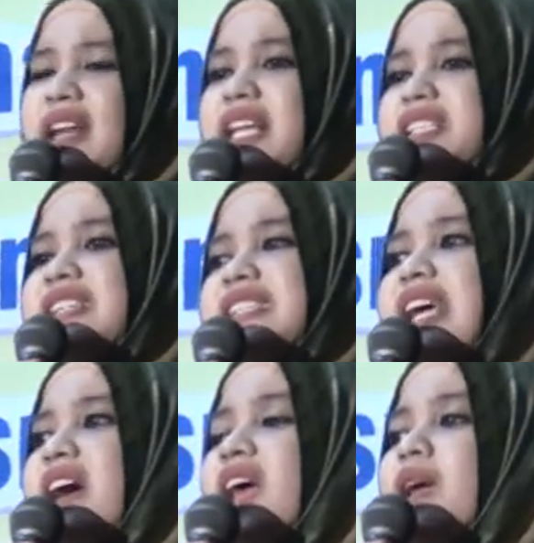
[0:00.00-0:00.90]
ning
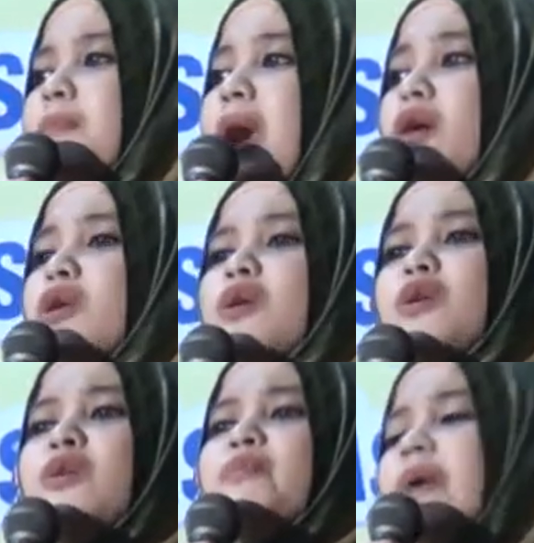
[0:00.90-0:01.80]
siji anake bakul
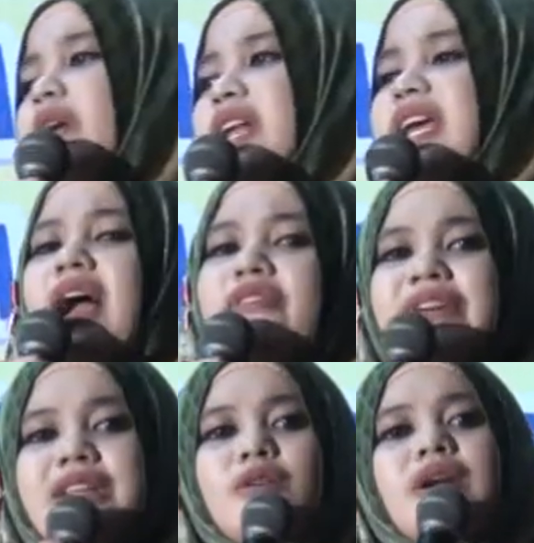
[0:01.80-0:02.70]
kerupuk ning
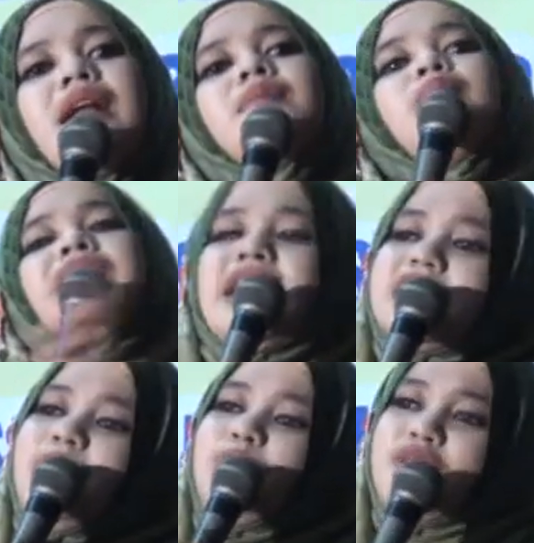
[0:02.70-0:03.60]
hafid Quran. Milih
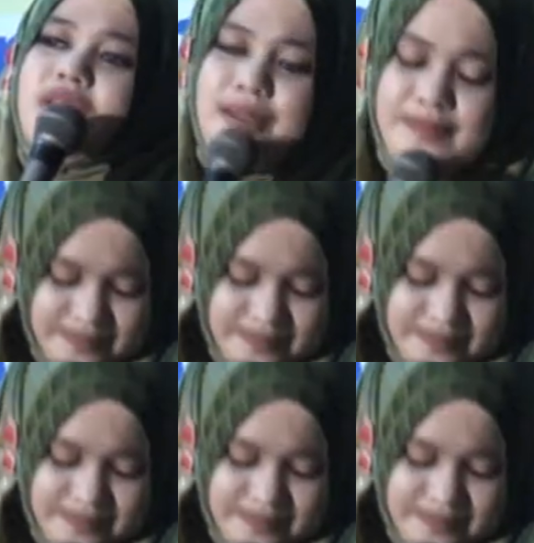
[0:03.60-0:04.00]
sing pundi?